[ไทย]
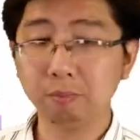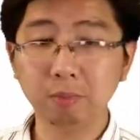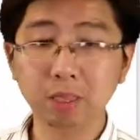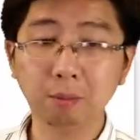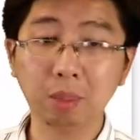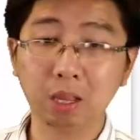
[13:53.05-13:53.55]
มี
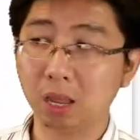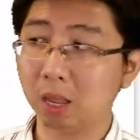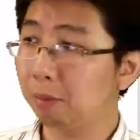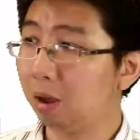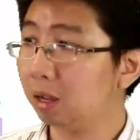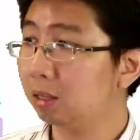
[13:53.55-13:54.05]
ตำแหน่งไหน
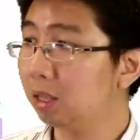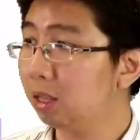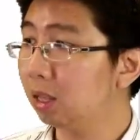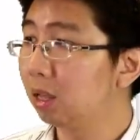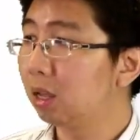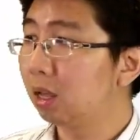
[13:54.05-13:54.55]
บ้างที่
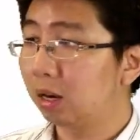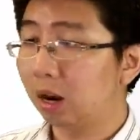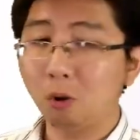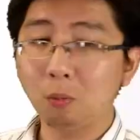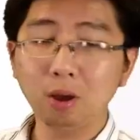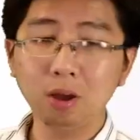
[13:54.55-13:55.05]
เรา
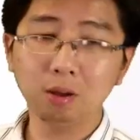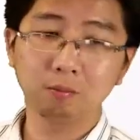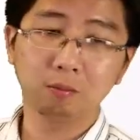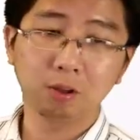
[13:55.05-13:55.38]
เพิ่ม